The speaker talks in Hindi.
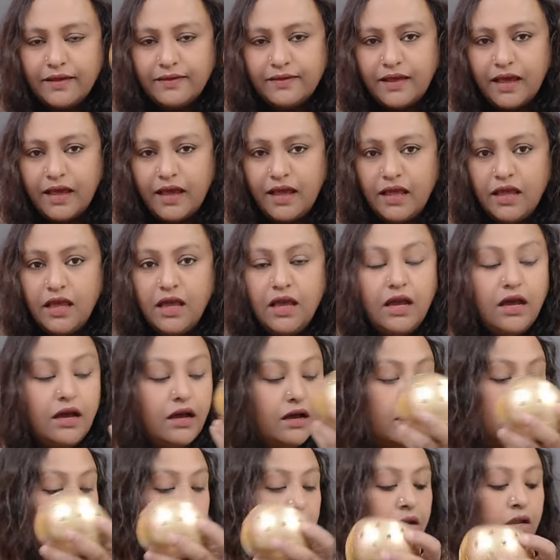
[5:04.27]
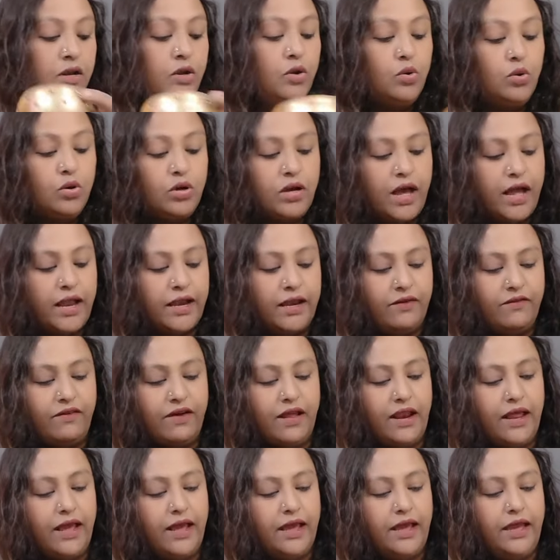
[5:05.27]
सा लुक आने
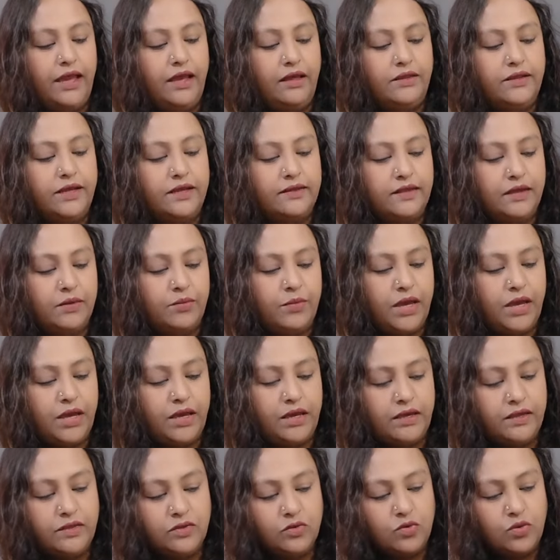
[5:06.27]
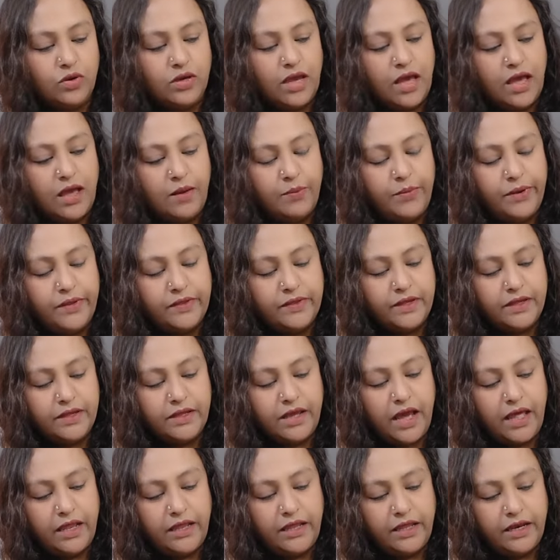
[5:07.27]
वाला है जैसे मैं इसको यहाँ पे
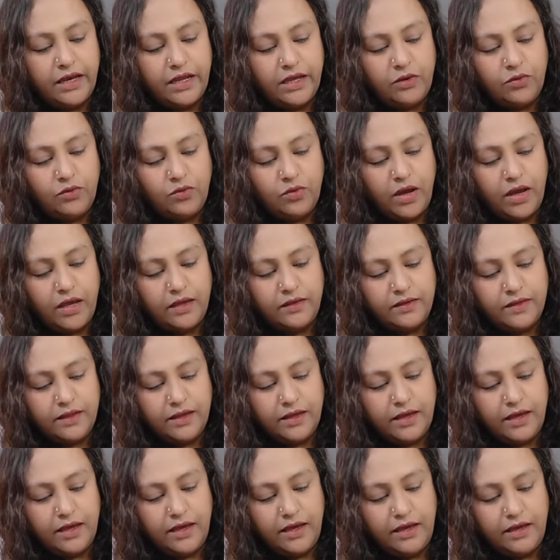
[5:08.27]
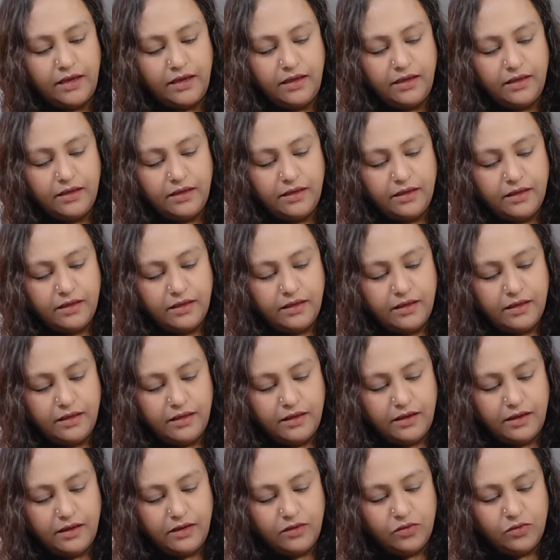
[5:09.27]
सजा दे रही हूँ ऐसे
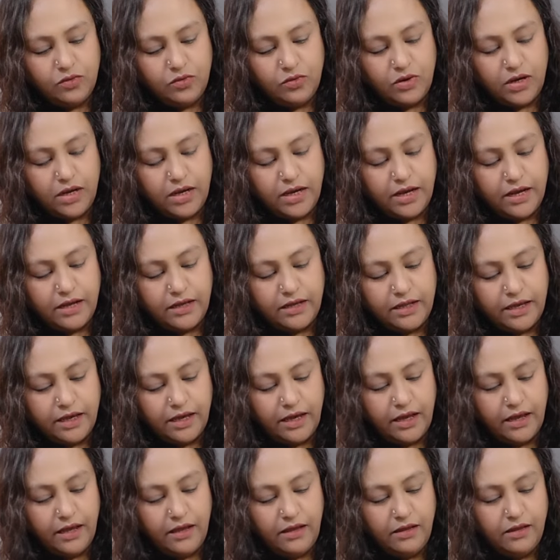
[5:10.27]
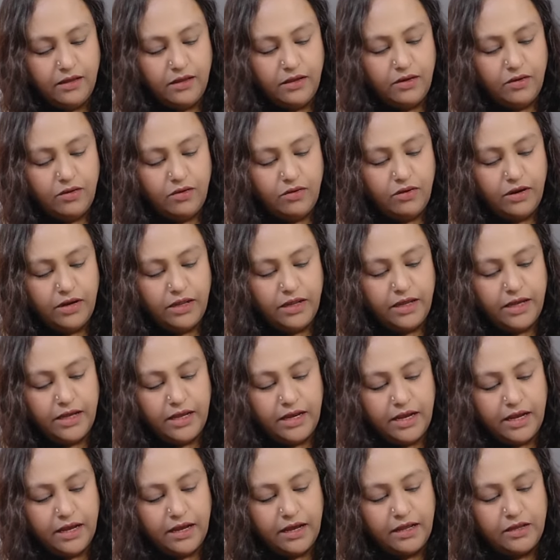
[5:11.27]
इसको लगा दिया और ये
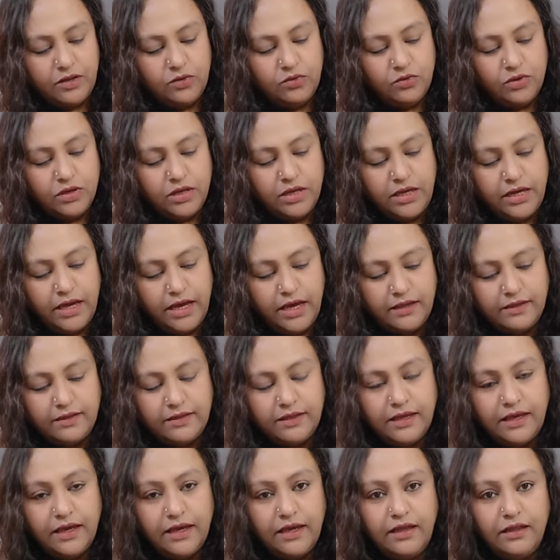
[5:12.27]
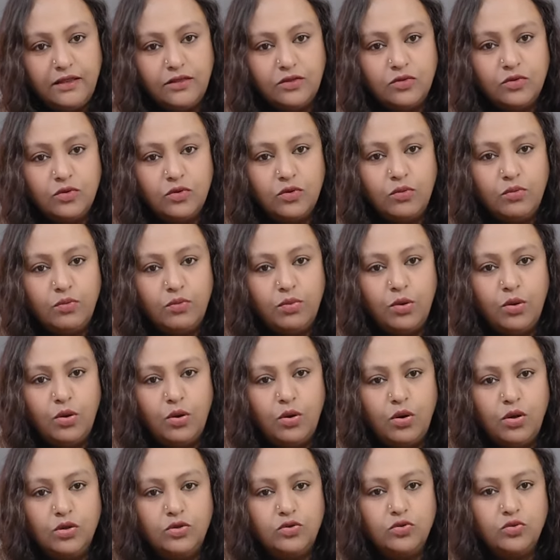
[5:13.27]
लगा दूँगी ऐसे तो
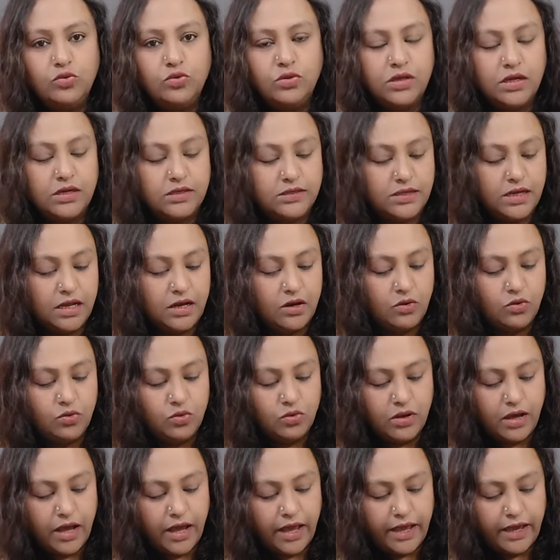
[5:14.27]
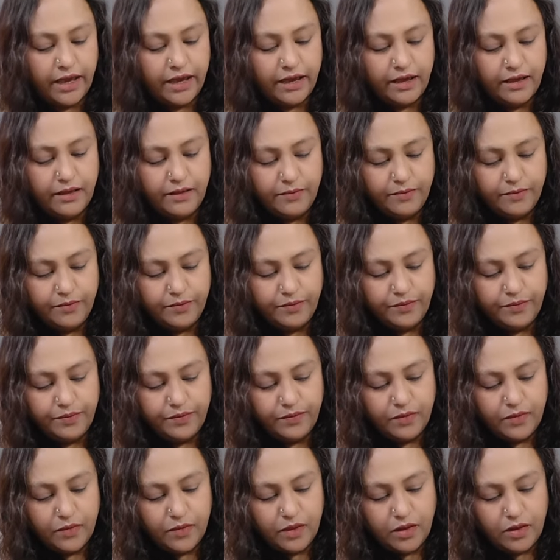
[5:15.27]
बहुत सुंदर सा लुक आएगा
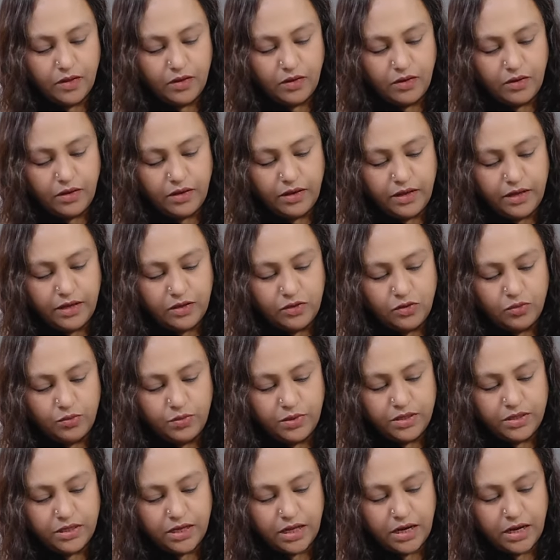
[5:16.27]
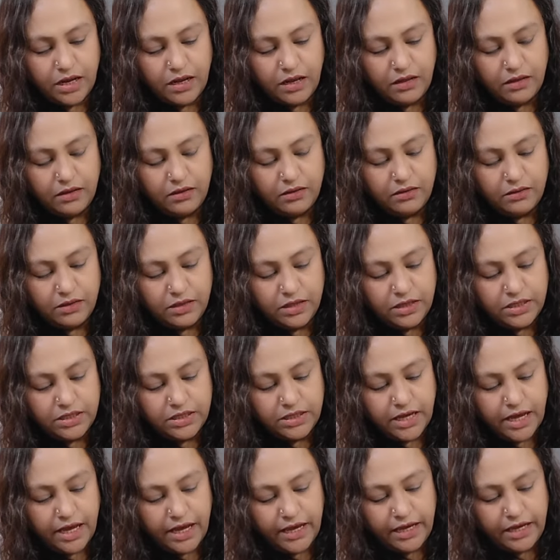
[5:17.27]
और ये तो बेचारा
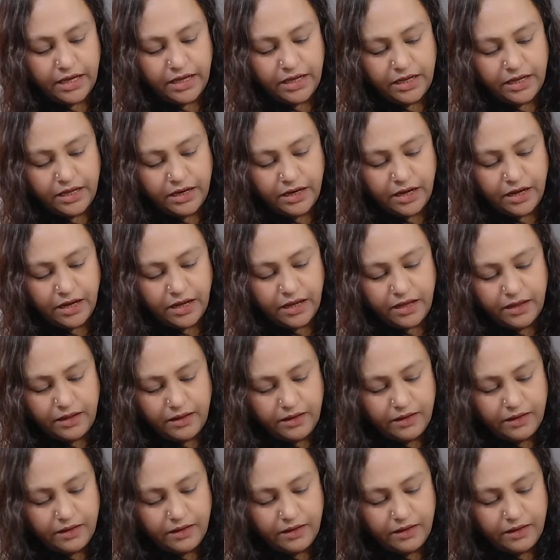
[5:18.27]
नीचे आ ही नहीं रहा है